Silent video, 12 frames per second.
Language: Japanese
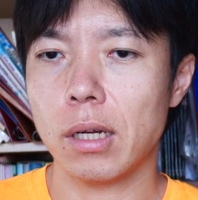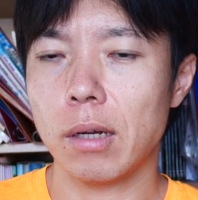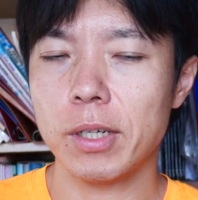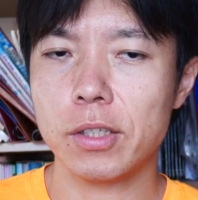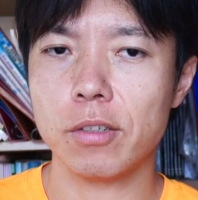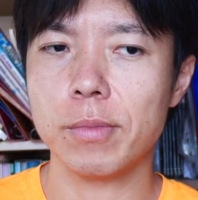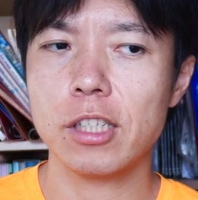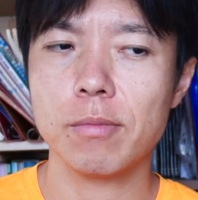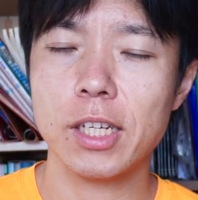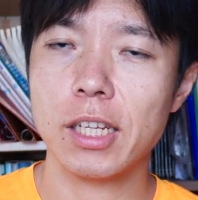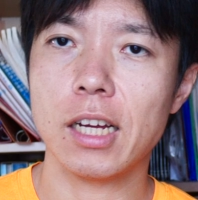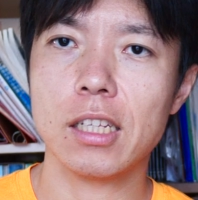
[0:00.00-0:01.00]
あまり詰め
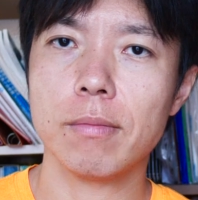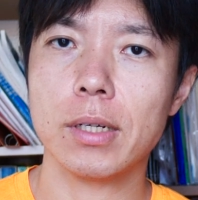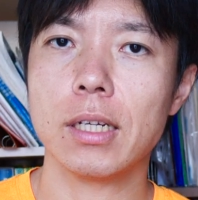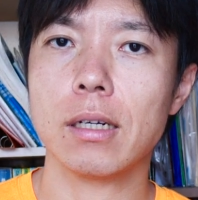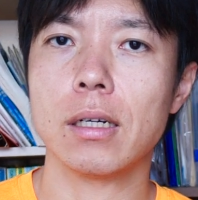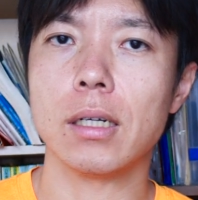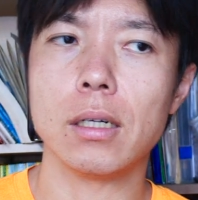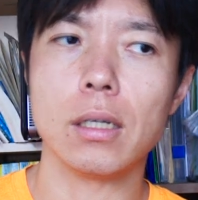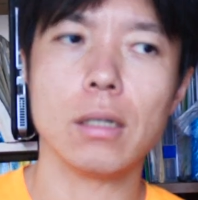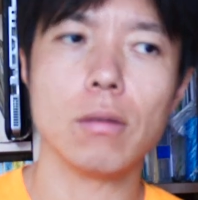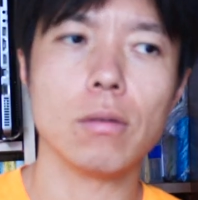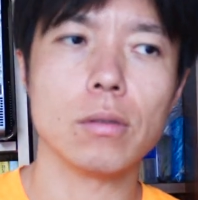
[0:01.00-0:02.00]
詰めで頭の中を
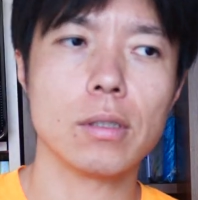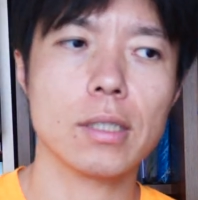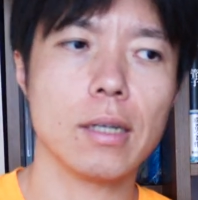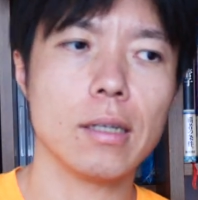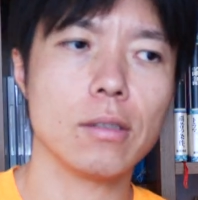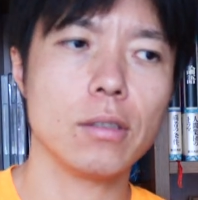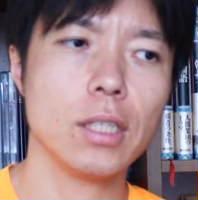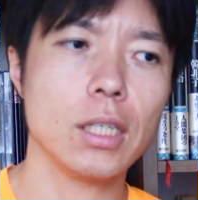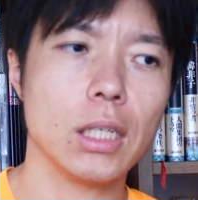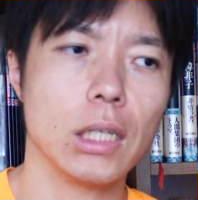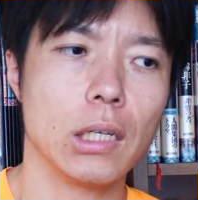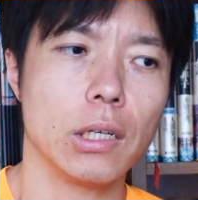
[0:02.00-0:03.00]
使わず
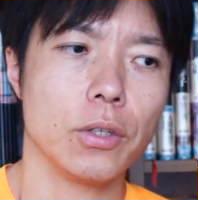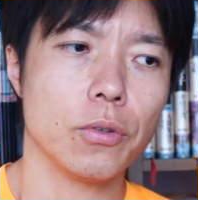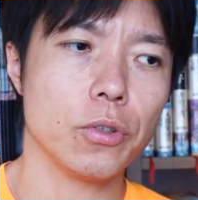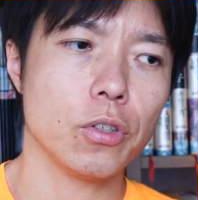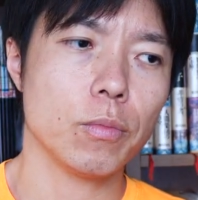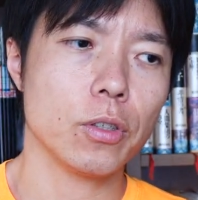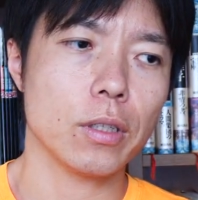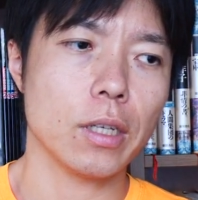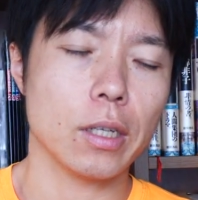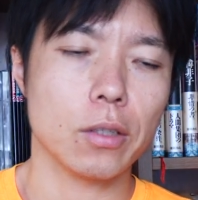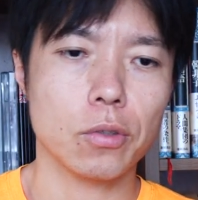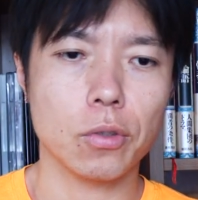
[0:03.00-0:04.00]
に余裕を持っ
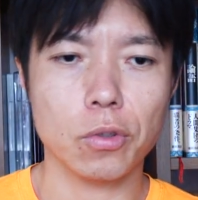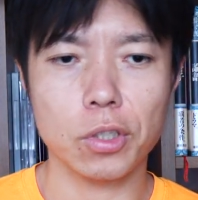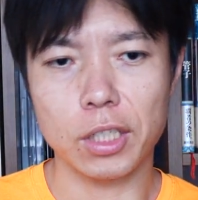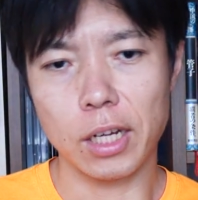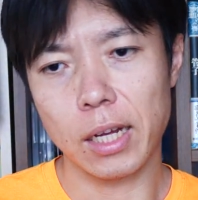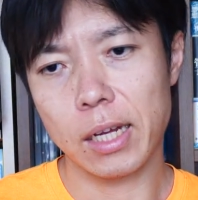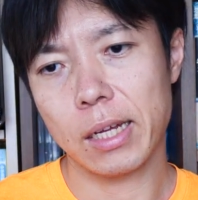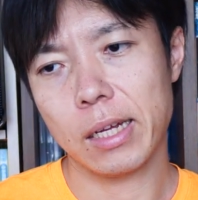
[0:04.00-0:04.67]
てちょっとした